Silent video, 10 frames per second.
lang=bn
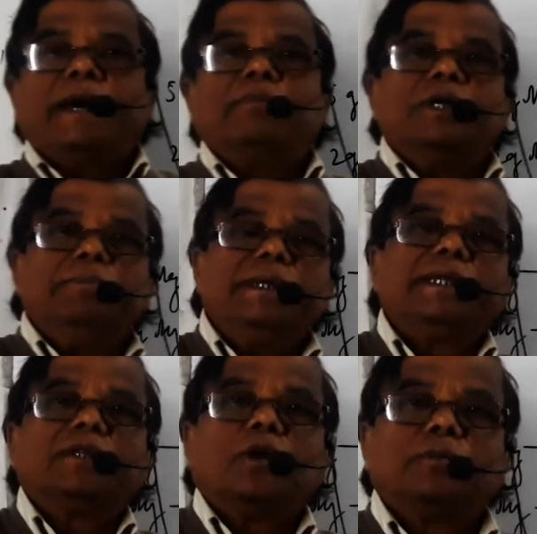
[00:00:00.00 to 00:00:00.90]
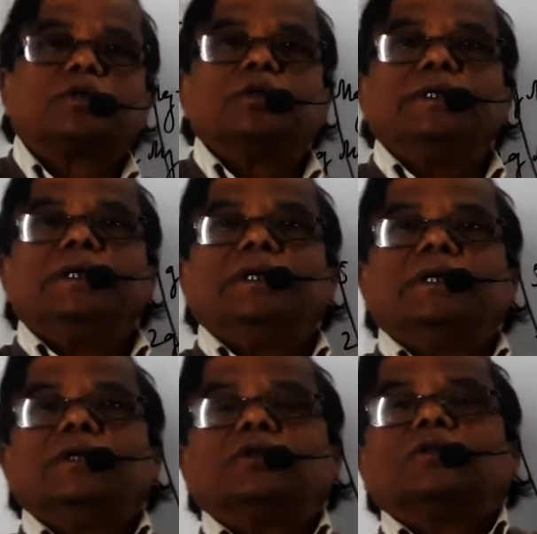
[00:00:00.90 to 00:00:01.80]
এবং এই বিক্রিয়াতে অবশ্যই
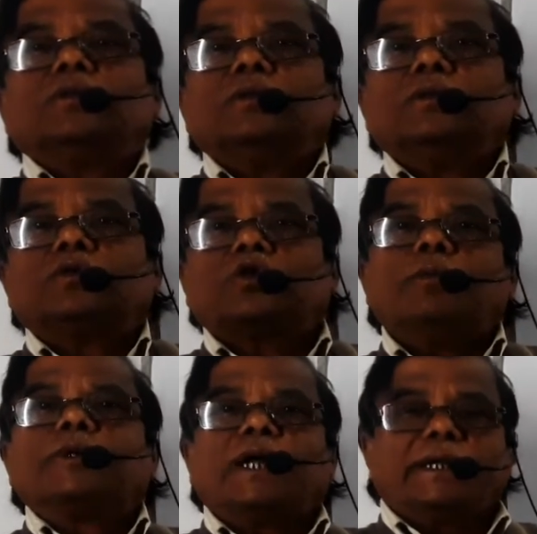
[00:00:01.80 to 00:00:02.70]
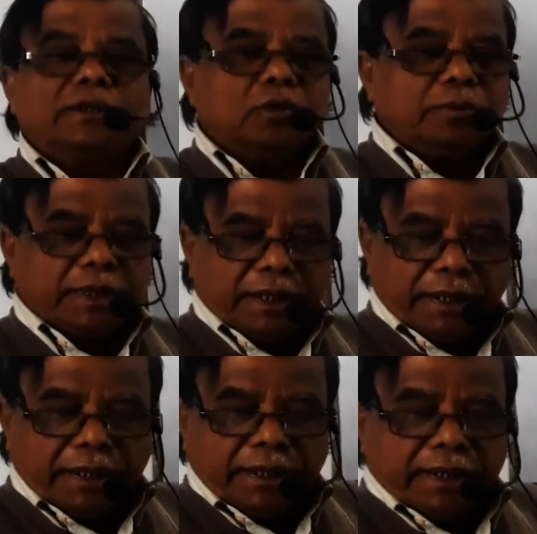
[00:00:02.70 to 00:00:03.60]
সমতা আনতে হবে
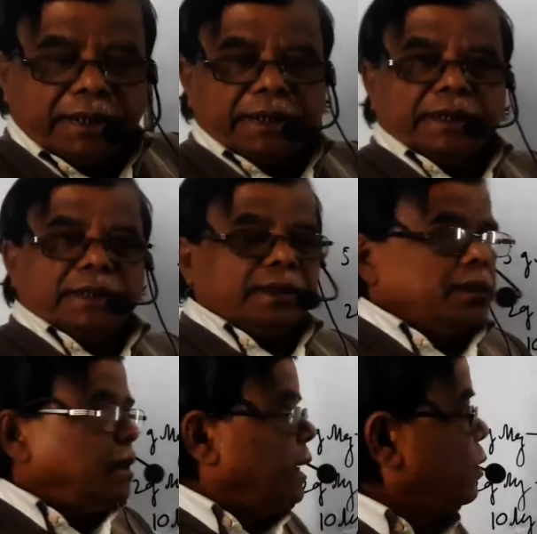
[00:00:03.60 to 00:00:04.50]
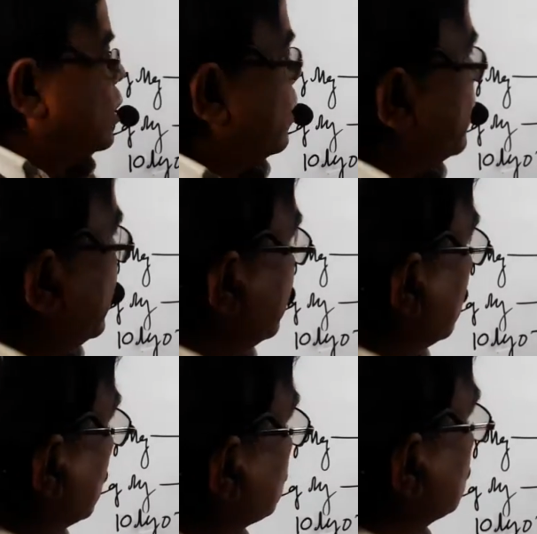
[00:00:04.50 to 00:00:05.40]
এখন আমরা
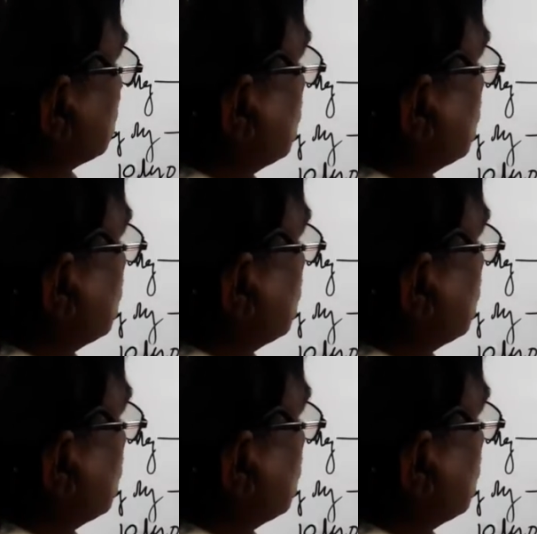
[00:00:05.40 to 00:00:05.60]
কতগুলো